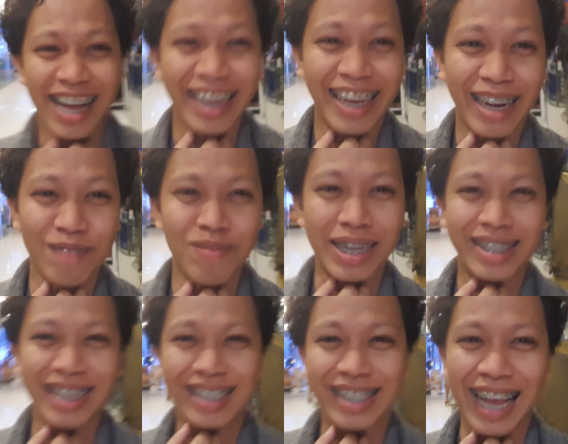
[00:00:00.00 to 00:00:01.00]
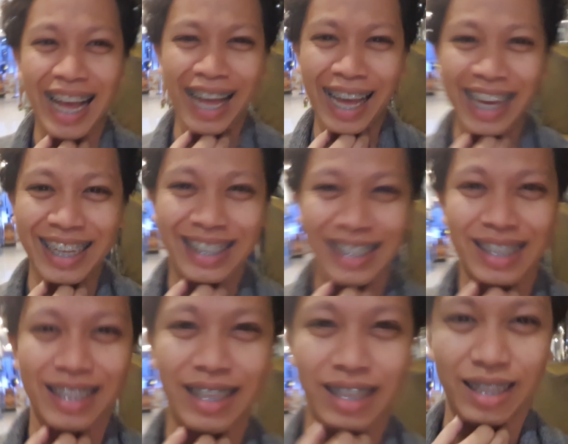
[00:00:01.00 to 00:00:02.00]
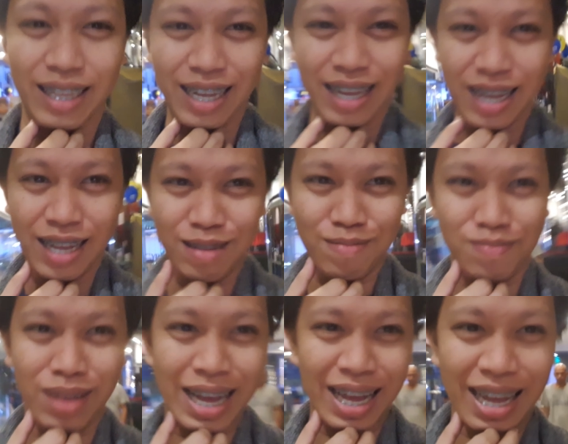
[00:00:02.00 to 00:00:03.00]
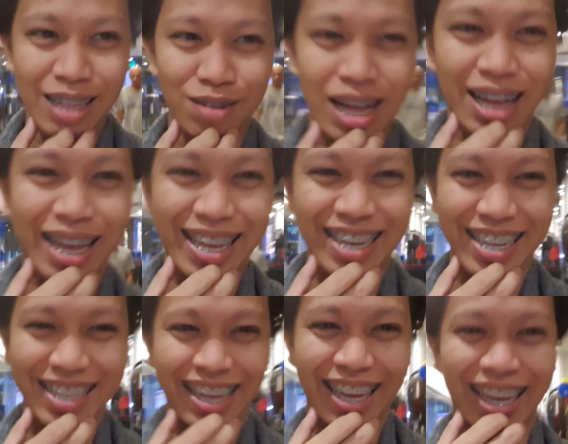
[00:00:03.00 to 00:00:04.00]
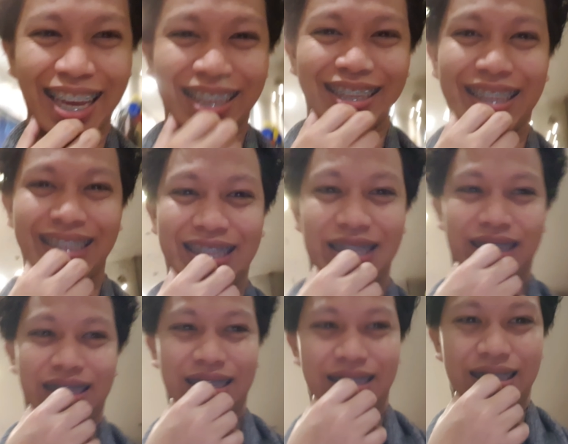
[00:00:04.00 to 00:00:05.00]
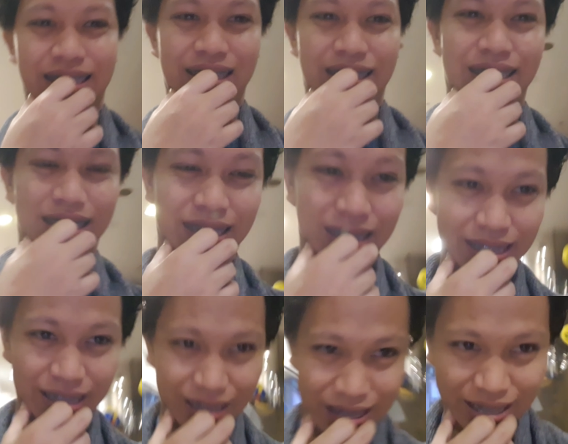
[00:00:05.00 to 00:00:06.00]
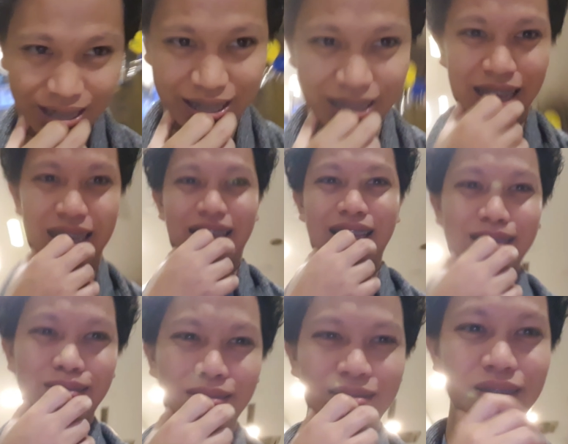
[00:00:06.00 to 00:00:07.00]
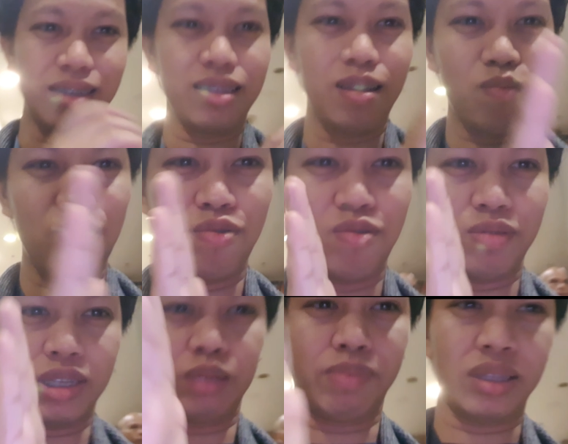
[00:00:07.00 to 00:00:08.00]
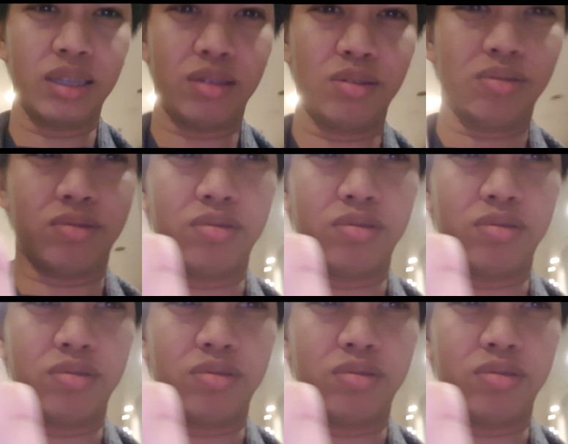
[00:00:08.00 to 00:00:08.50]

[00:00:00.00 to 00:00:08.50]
Ang hirap mag-decide. Ano ba? Ano kakainin? Yung ino-offer na naman ng negro bawang? Ayan o, tinan mo. Pati ito.